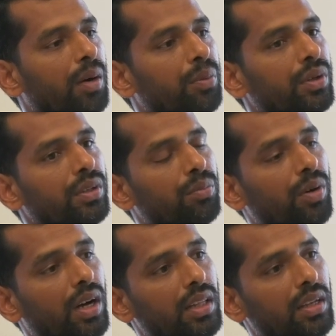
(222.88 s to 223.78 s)
அப்போது இது
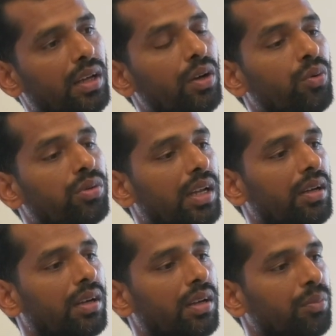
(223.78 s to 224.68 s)
மாதிரி சில
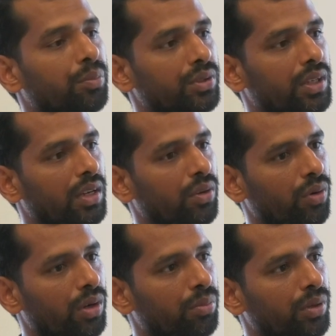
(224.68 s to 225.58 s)
பூச்சிகளுக்கு
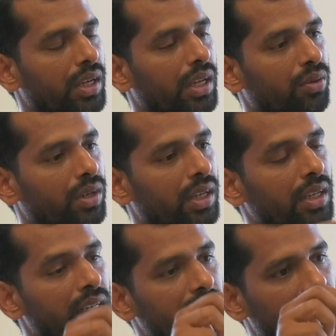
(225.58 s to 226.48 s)
உள்ளே போய் அதனுடைய
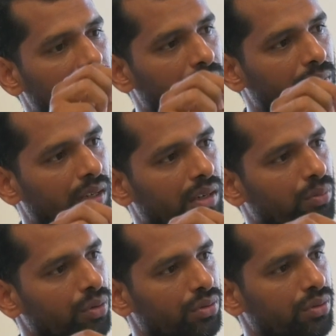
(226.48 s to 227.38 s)
ஜீரண
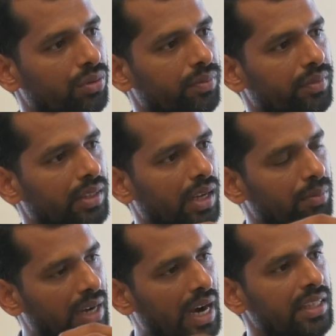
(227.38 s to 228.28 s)
மண்டலம் முழுசும்
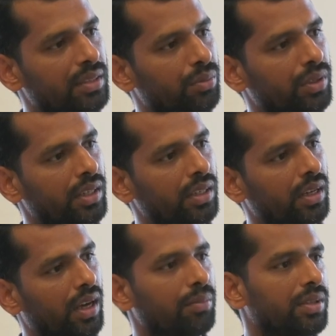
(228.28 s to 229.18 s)
அப்படியே அழிஞ்சு போய்
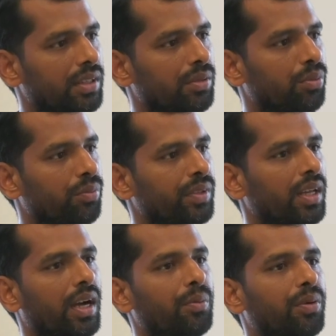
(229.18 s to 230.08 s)
அப்படியே செத்துப்போம்
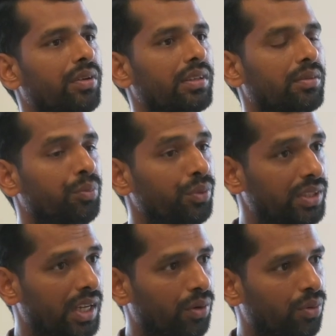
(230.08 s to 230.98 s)
அப்போது
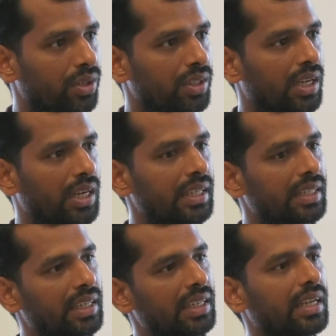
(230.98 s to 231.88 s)
பூச்சிகளை கொள்றதுக்கான
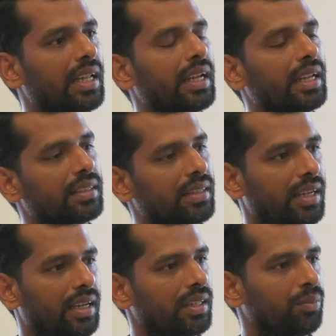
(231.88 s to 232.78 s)
டெக்னிக் நிறைய
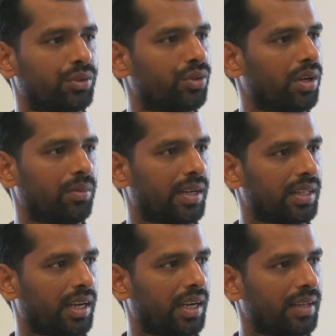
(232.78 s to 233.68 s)
செய்கிறாங்க அந்த பூச்சிக்கொல்லி
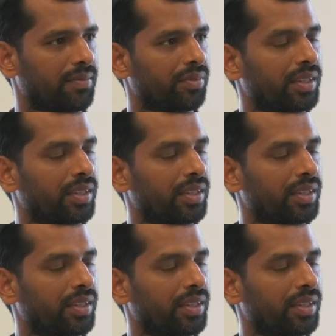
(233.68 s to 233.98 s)
மருந்துகளில்